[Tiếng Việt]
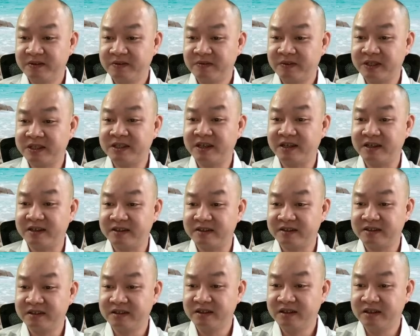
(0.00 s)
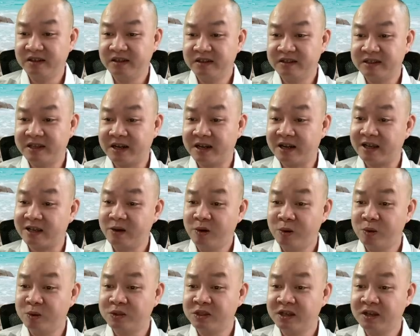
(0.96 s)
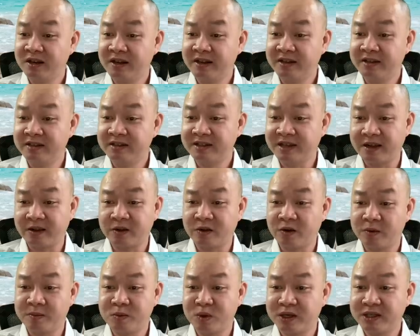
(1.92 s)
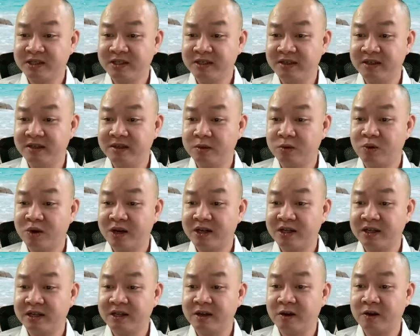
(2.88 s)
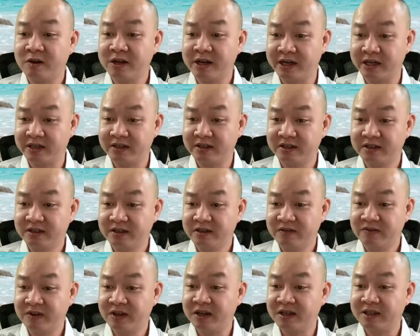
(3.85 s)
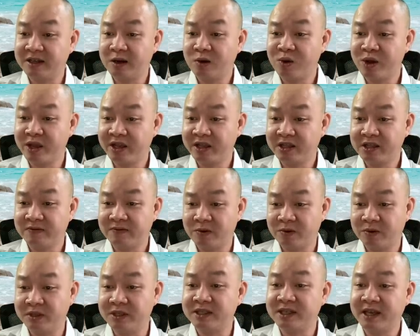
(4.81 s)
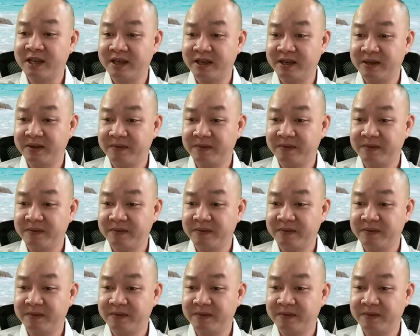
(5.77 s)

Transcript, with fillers: Vạch trần rằng là cái hồ sơ lên chẳng có một cái gì liên quan đến cái đó cả, và người ta loại ngay từ vòng gửi xe.